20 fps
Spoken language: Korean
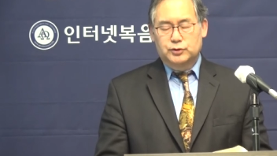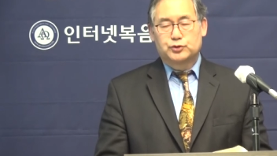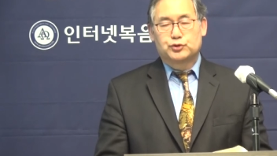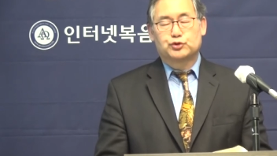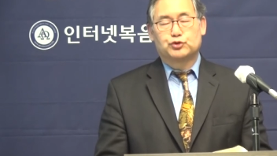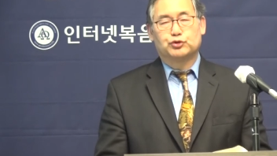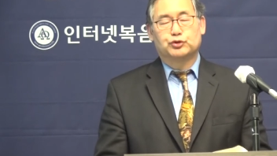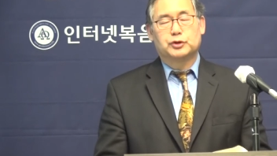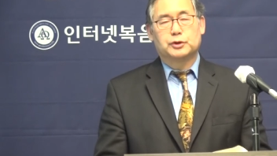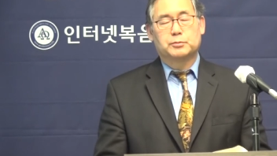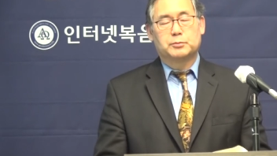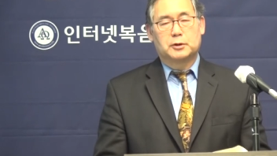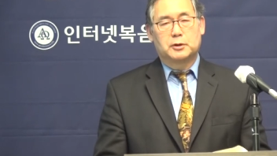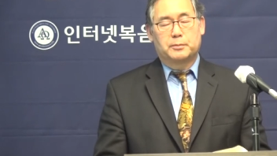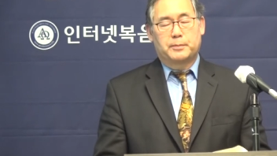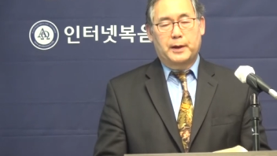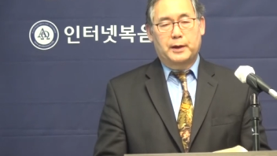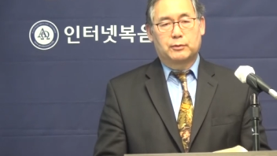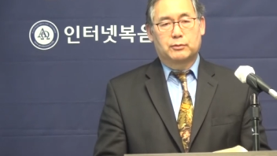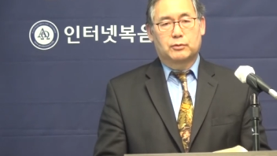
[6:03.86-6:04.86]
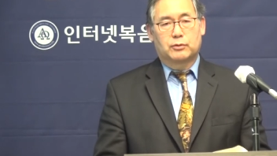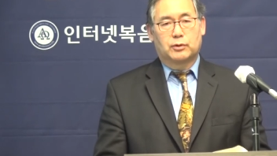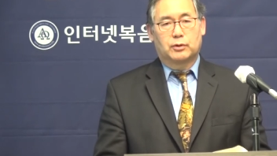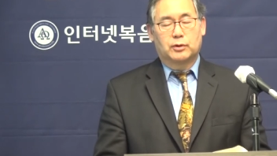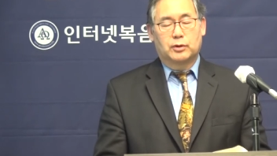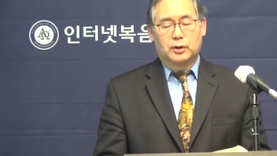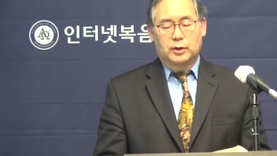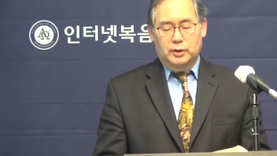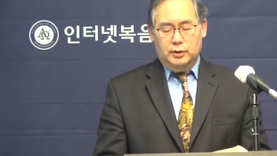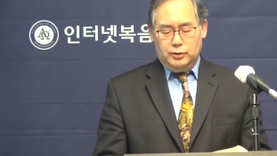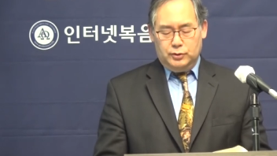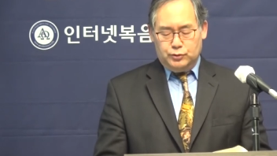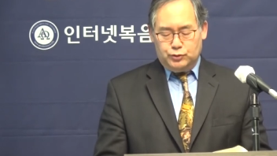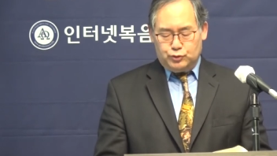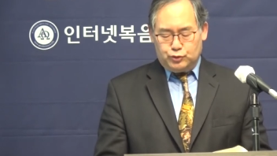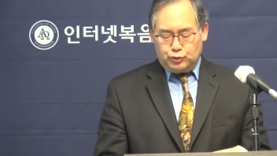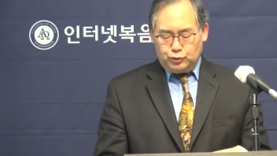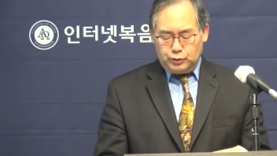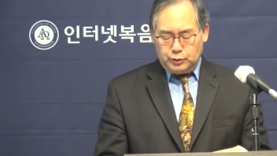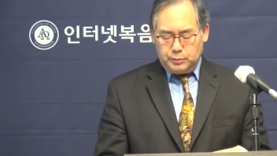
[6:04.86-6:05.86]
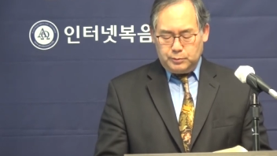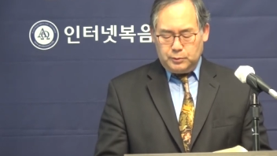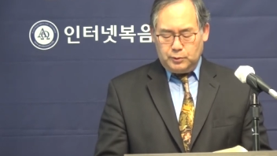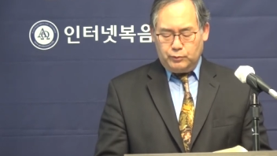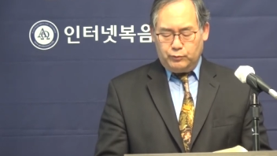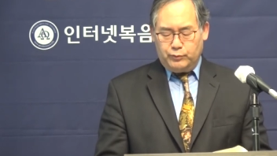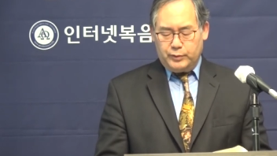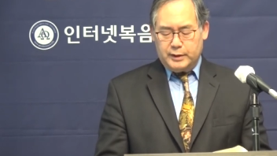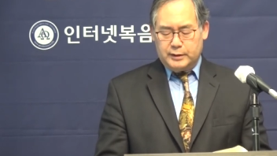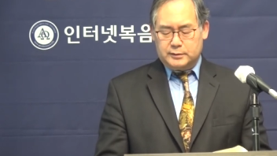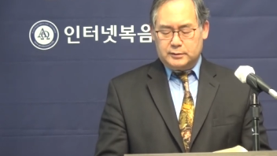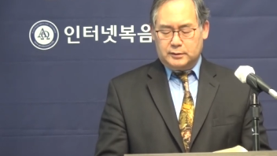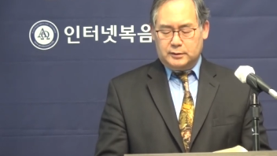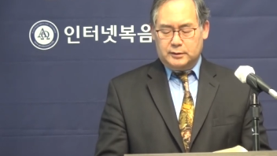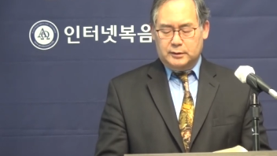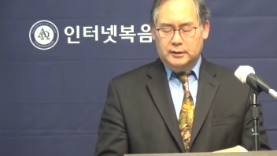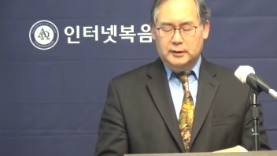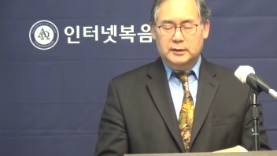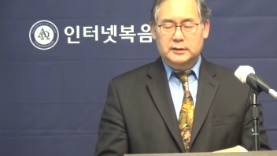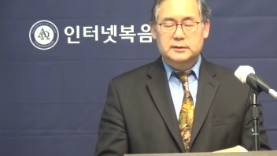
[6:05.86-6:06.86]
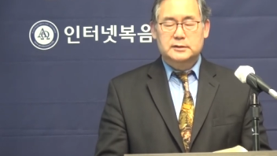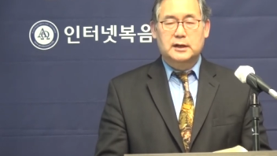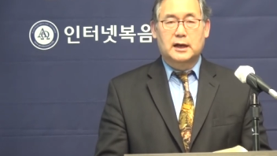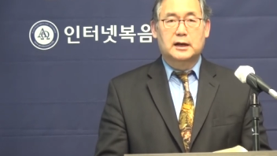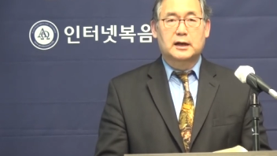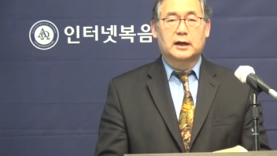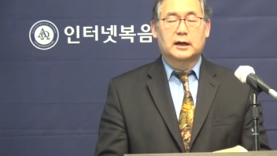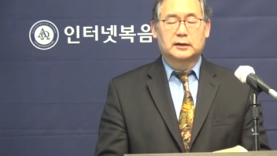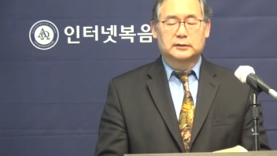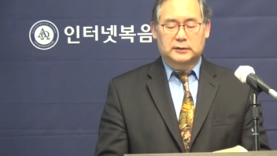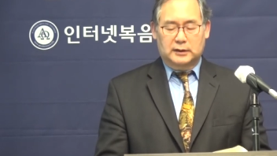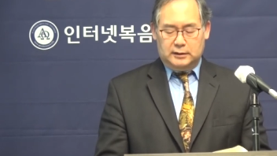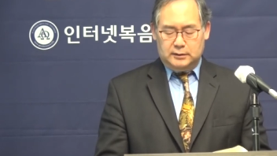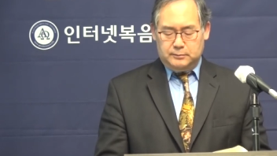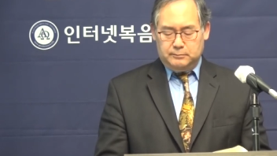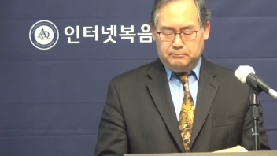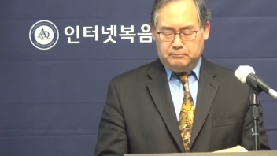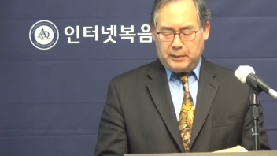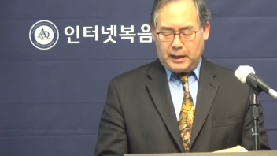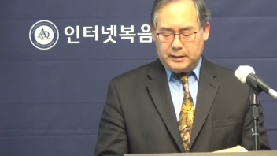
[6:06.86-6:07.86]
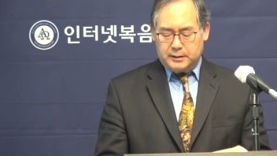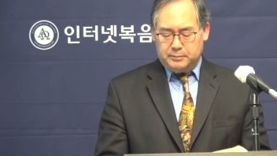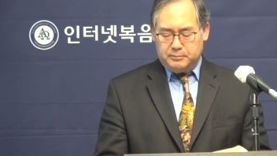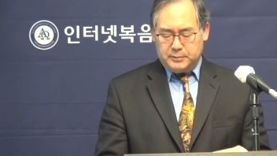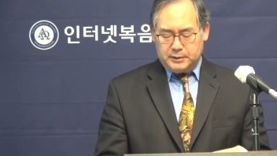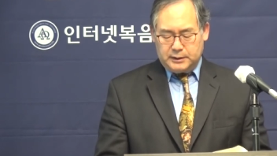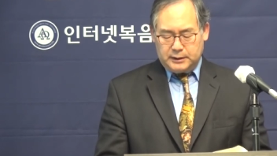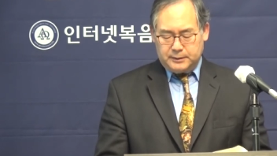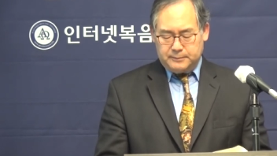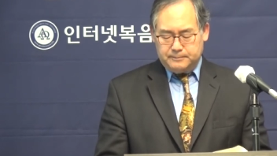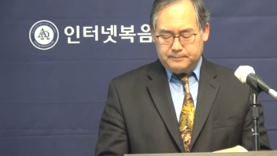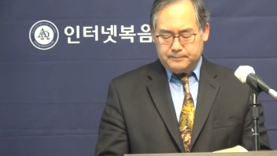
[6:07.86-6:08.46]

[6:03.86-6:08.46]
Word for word: 주님을 배우고 주님을 위해서 살아간다는 말입니다.